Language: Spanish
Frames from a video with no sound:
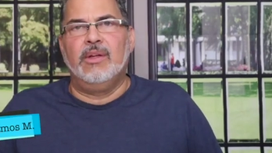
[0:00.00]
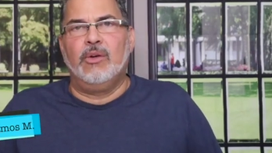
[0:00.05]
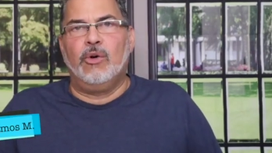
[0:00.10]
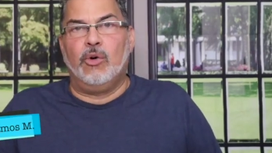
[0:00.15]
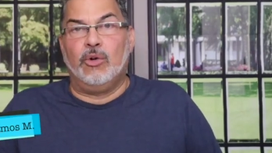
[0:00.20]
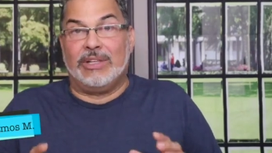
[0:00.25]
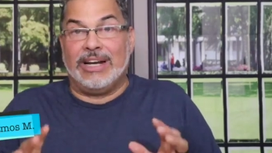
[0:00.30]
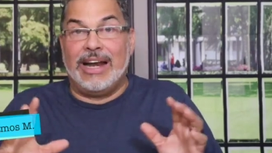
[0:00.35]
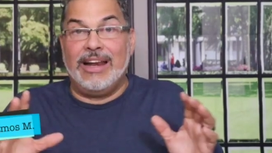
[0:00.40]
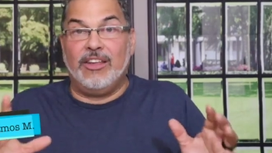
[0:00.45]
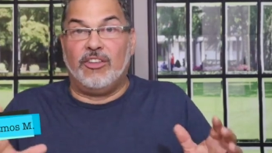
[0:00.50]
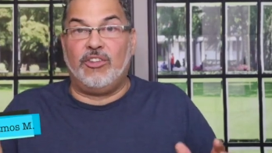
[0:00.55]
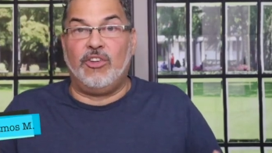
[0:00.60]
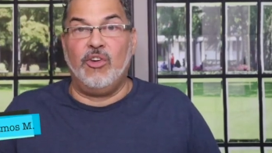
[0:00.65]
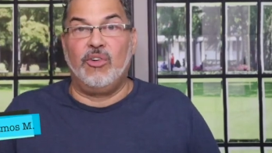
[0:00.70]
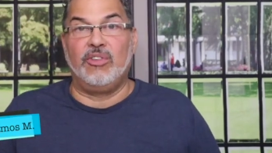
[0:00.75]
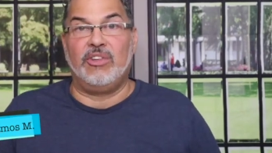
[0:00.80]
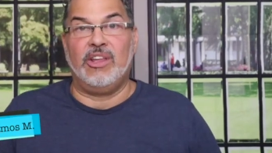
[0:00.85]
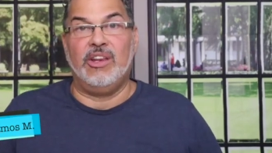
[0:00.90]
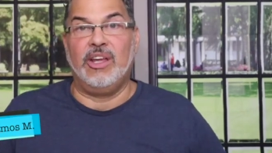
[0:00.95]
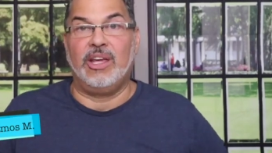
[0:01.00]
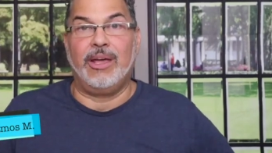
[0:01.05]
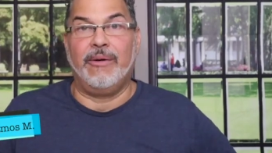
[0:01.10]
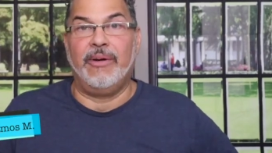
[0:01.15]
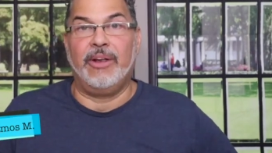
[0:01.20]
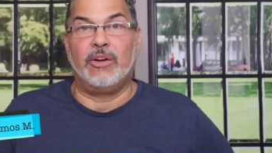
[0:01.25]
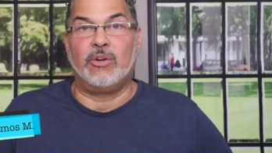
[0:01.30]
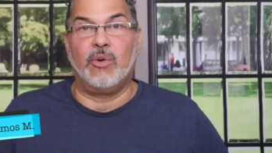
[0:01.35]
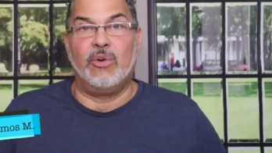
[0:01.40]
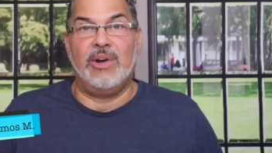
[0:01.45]
Otra lección tiene que
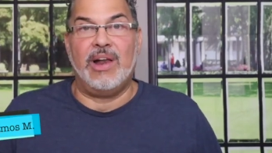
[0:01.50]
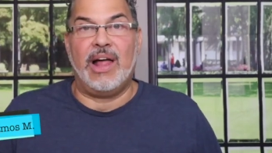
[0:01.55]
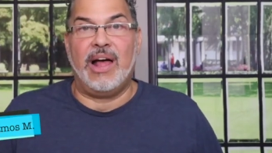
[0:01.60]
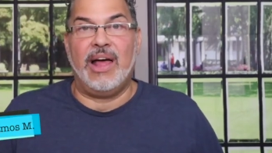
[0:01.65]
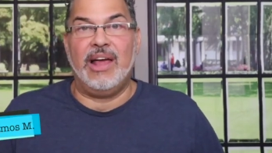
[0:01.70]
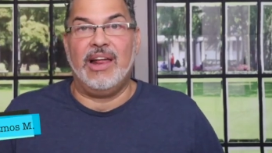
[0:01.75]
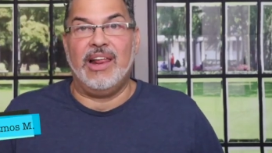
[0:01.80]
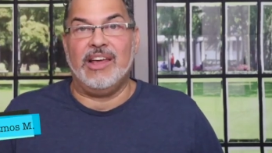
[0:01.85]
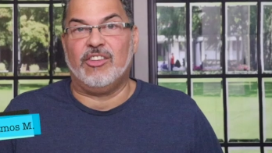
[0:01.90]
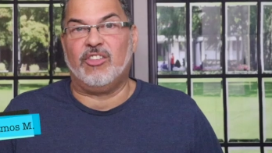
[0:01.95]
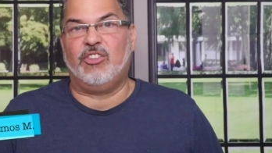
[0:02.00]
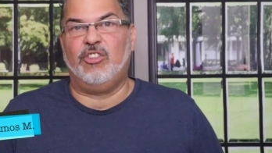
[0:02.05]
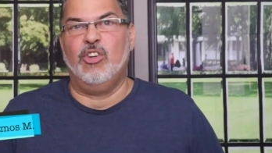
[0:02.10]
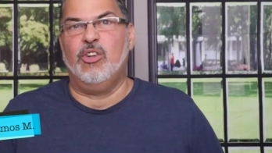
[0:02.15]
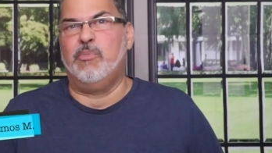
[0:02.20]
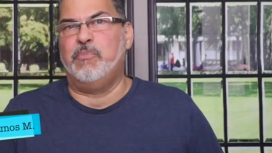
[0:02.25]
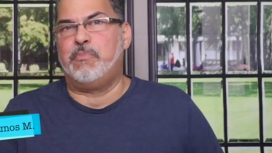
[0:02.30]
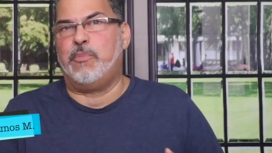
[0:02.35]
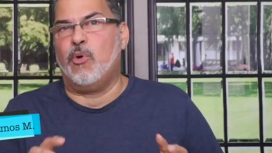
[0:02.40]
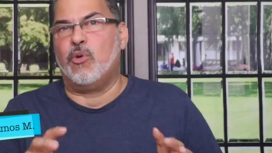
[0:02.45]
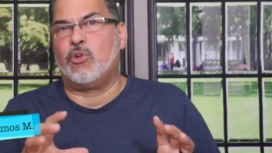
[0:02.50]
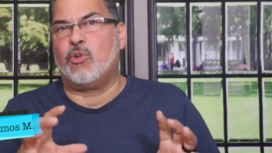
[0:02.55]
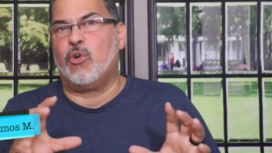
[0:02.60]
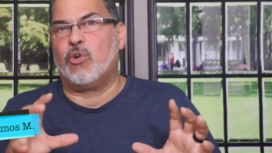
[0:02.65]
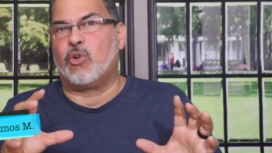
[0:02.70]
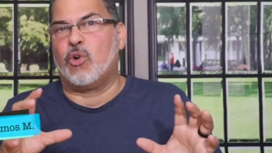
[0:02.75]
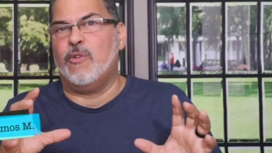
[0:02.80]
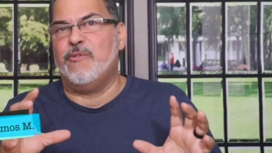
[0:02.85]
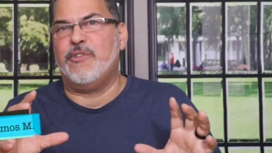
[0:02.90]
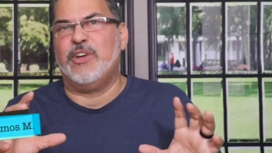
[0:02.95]
ver con la elección
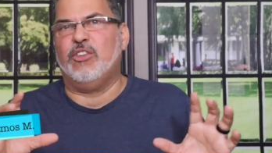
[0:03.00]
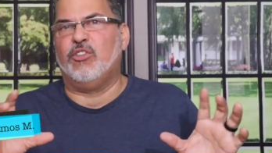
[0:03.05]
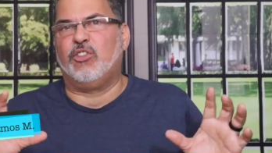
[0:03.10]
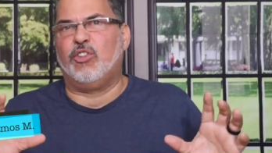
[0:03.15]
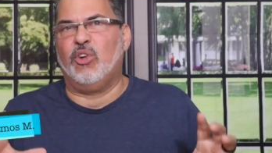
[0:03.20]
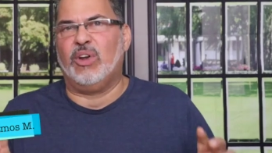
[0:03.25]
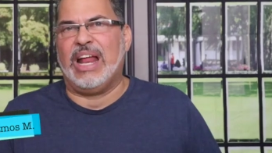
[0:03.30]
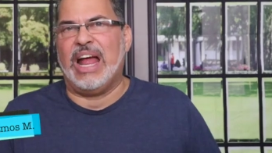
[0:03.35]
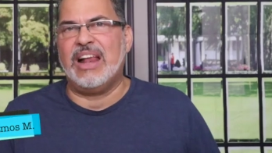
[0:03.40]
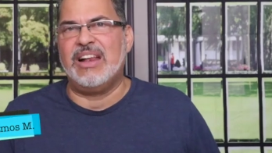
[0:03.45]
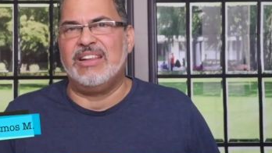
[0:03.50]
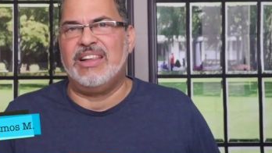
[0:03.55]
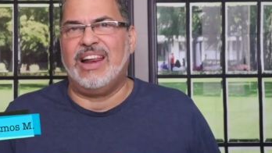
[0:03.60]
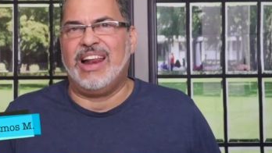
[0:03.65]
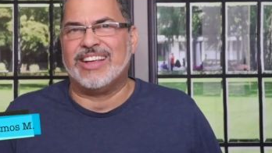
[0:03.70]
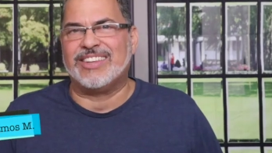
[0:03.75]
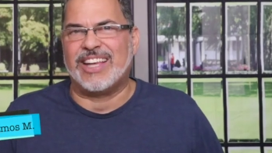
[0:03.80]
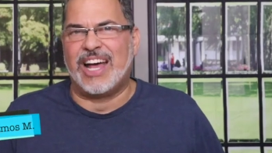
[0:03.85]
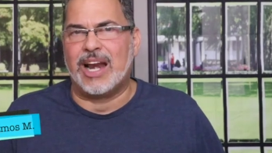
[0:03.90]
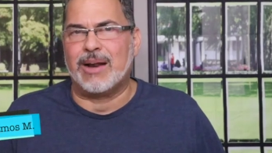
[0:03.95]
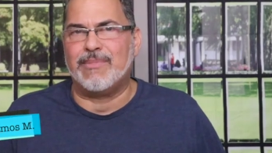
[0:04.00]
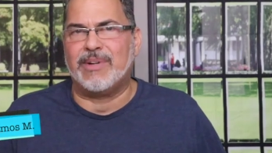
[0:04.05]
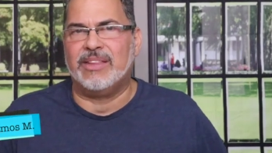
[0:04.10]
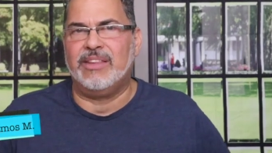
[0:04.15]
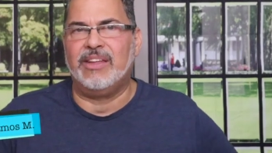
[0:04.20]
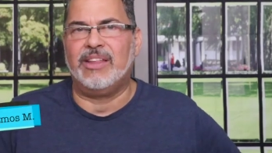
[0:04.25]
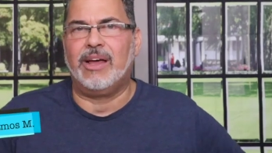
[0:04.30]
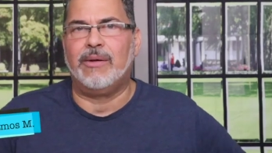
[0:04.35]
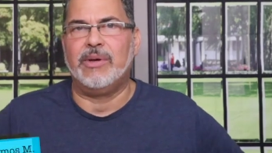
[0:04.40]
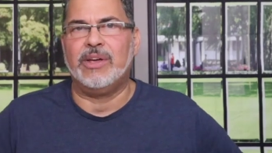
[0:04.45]
poco convencional de las armas
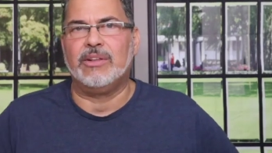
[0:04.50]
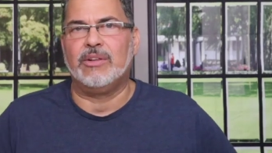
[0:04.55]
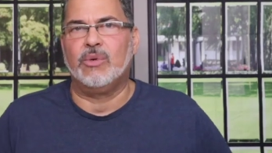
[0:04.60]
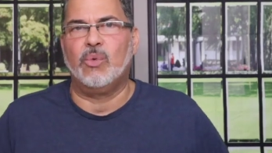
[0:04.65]
de David,